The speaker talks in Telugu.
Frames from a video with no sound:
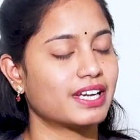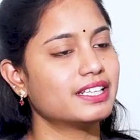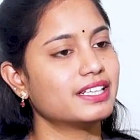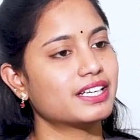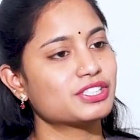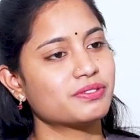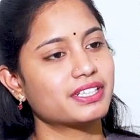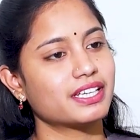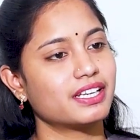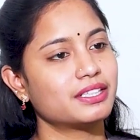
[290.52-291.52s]
అంటే ఈ రాశి
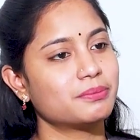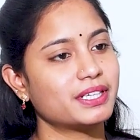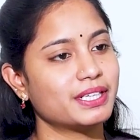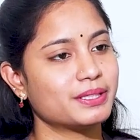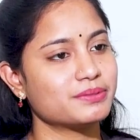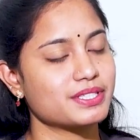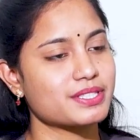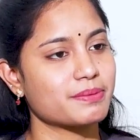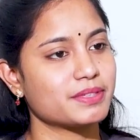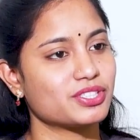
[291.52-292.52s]
వారికి ఎలాంటి పరిహారం
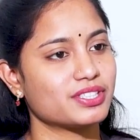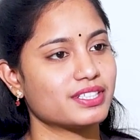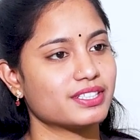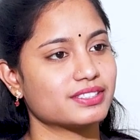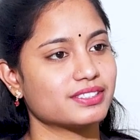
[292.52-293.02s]
చేస్తే మంచిదండి